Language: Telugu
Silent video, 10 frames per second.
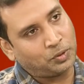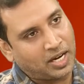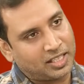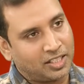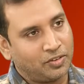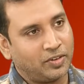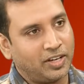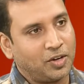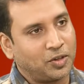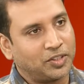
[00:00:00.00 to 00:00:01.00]
పురాతన
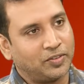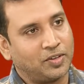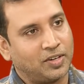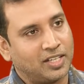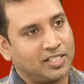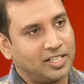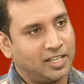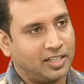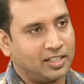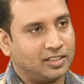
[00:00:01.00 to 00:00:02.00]
ఉన్నాయి కొత్తవి కూడా
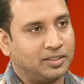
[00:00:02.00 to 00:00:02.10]
జైన